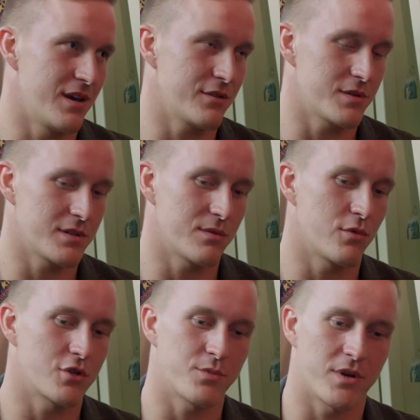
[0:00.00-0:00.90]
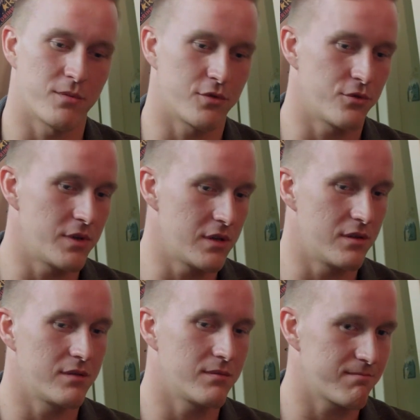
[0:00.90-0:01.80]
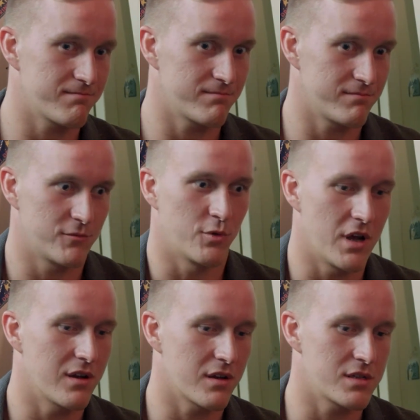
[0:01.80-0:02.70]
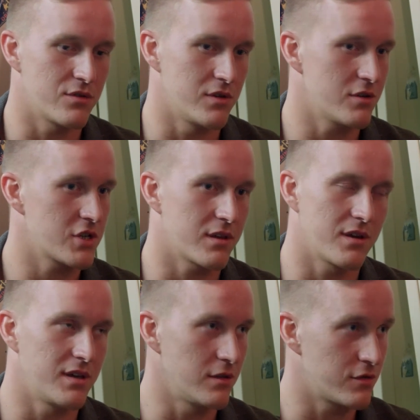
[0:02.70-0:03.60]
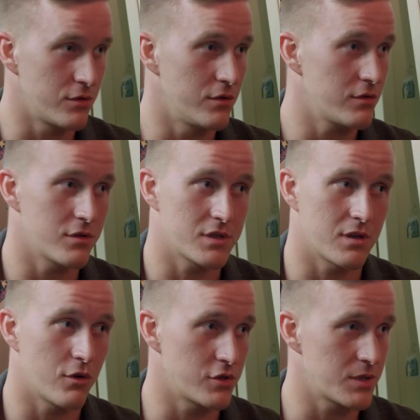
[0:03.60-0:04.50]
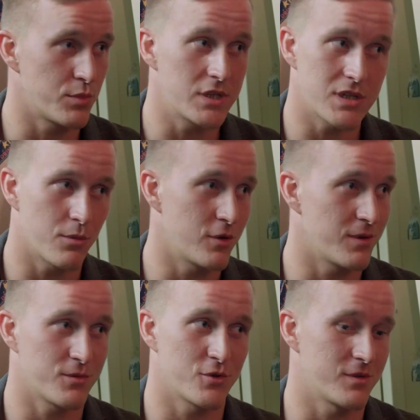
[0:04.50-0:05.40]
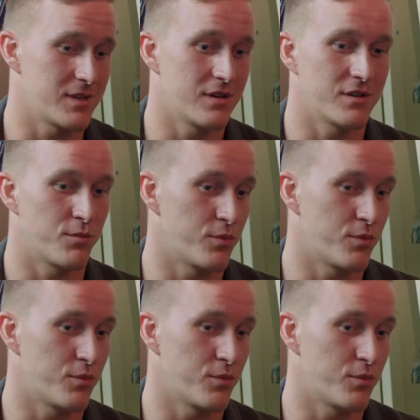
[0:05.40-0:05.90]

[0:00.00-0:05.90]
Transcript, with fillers: да, то есть ты можешь прям вот увидеть, ну, реально красивая девочка, она интервью, то есть она хочет быть с тобой, там, что-то сделать,